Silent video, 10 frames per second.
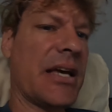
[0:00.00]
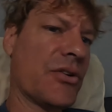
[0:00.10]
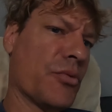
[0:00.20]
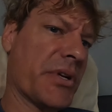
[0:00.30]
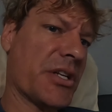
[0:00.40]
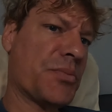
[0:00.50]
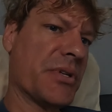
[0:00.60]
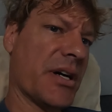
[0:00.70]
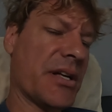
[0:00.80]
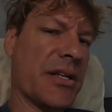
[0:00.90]
Ja, ich gucke mir das
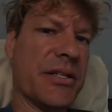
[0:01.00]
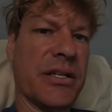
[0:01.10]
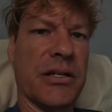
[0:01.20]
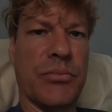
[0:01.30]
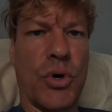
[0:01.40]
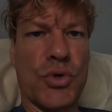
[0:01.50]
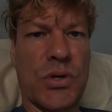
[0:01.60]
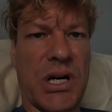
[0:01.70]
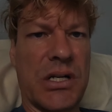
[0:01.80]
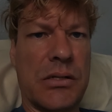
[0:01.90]
Spiel gerade an hier äh,
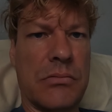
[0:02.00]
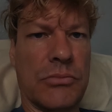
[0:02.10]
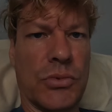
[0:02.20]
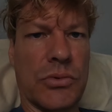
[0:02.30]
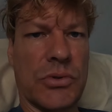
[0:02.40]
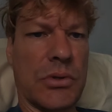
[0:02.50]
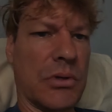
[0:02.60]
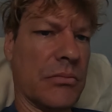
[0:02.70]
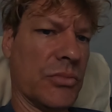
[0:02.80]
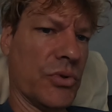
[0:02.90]
Portugal und
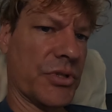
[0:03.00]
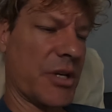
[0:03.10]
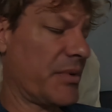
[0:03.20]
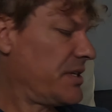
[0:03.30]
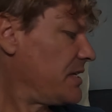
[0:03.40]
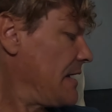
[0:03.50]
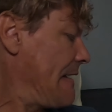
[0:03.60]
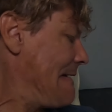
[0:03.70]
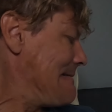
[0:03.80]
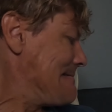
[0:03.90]
äh, irgendjemand.
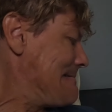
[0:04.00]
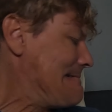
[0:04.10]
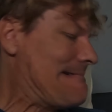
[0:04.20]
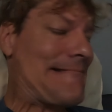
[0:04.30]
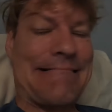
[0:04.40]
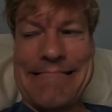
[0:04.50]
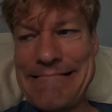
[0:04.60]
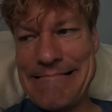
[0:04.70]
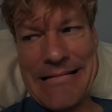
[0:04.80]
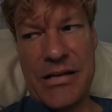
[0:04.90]

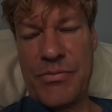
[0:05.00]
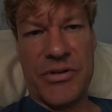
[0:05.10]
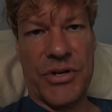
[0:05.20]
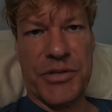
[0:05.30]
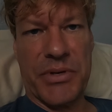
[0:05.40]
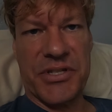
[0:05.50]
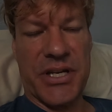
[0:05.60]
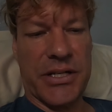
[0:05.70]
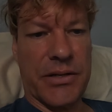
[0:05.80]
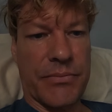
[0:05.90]
Äh, ist noch nichts
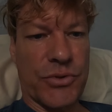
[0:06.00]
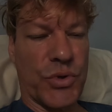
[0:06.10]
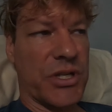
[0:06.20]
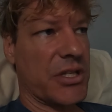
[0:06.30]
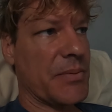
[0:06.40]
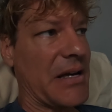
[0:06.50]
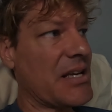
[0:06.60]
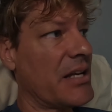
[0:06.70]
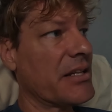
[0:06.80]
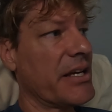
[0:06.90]
passiert. So, ich, zwei
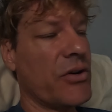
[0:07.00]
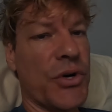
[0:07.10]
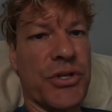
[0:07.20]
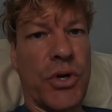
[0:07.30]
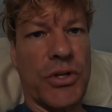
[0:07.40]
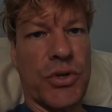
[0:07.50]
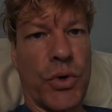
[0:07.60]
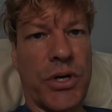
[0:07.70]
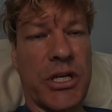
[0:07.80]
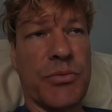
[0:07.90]
Sachen gehen heute noch
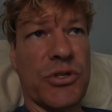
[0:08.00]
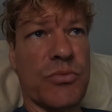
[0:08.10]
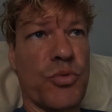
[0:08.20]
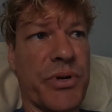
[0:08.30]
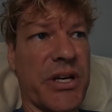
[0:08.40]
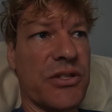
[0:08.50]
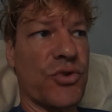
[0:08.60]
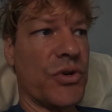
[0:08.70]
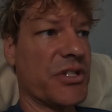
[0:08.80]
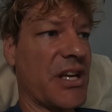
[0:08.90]
zurück. Ich muss zum
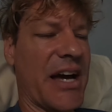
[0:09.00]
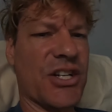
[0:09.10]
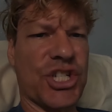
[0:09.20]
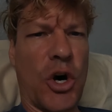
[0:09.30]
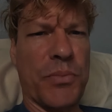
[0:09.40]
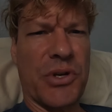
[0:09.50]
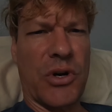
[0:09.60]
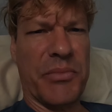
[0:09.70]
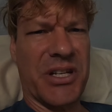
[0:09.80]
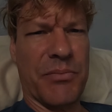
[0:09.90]
UPS-Store, dieser eine
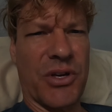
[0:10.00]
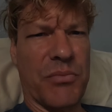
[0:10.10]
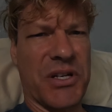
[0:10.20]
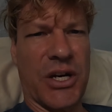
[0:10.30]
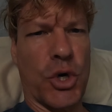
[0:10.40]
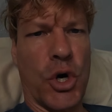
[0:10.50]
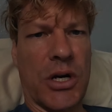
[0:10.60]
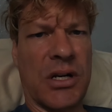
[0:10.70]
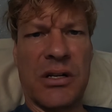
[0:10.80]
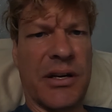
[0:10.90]
Staubsauger mit, dem, mit der
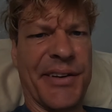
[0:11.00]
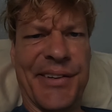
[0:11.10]
Kordel.